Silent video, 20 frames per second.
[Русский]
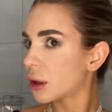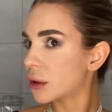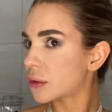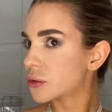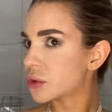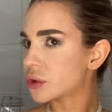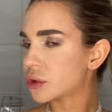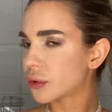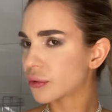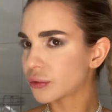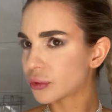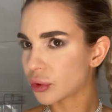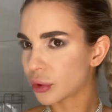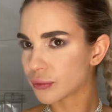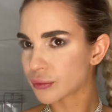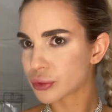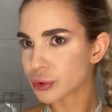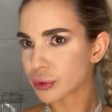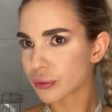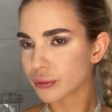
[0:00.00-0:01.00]
Все в дом,
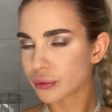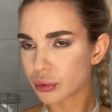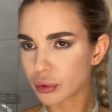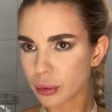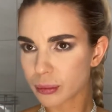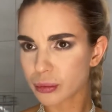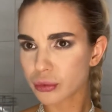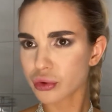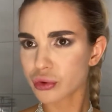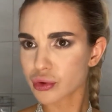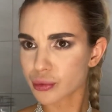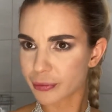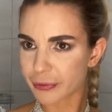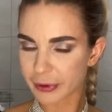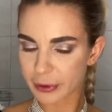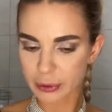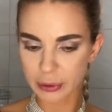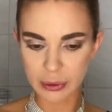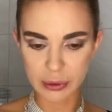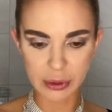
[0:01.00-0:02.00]
все в дом. Тоже
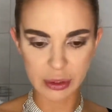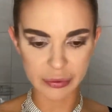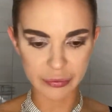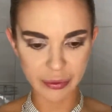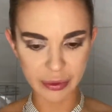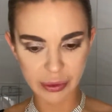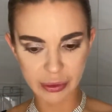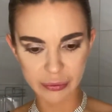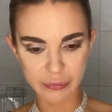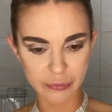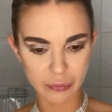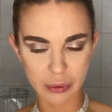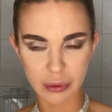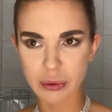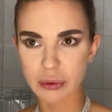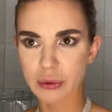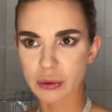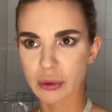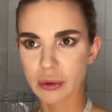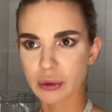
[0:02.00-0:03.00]
бывает консервативные,
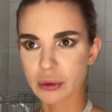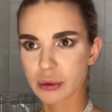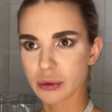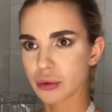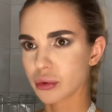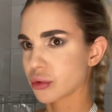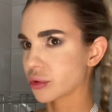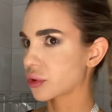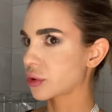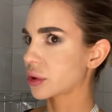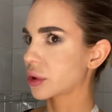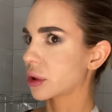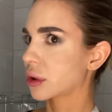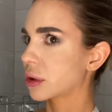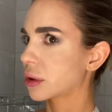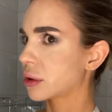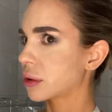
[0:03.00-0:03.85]
кстати, тоже так